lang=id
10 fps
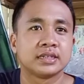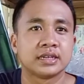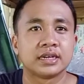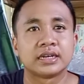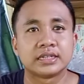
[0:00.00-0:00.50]

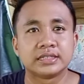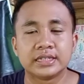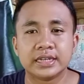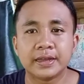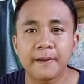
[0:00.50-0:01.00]
Uh,
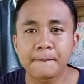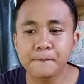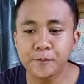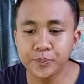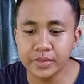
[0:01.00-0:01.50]
jadi
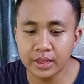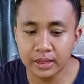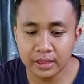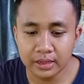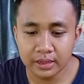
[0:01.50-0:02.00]

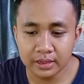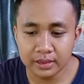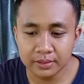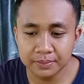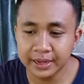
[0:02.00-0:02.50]

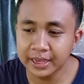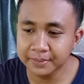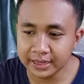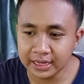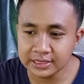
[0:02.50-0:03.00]
uh,
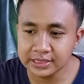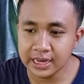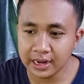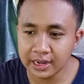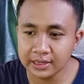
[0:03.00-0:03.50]
bagaimana
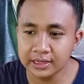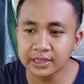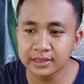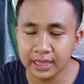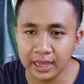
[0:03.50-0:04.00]
cara
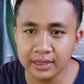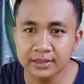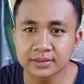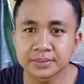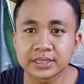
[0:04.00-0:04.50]

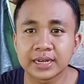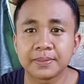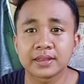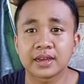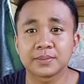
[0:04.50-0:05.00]
kita
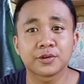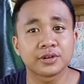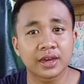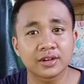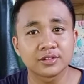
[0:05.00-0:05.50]
mendapatkan
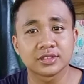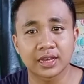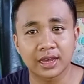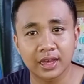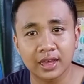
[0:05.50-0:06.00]
modal
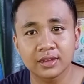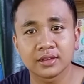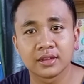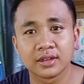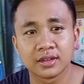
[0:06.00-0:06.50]
usaha?
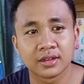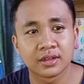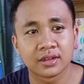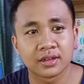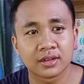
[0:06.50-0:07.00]

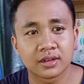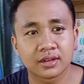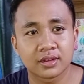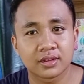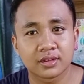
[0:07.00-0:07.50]

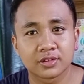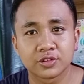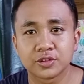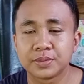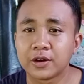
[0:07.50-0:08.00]
Eh,
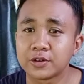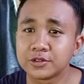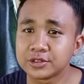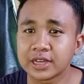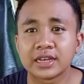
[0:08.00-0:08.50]
untuk bangun
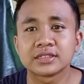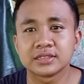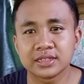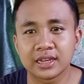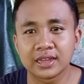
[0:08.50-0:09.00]
usaha
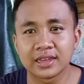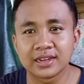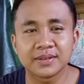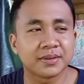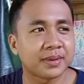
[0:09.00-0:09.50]
sendiri. Ini
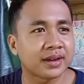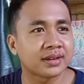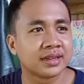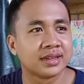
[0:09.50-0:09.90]
memang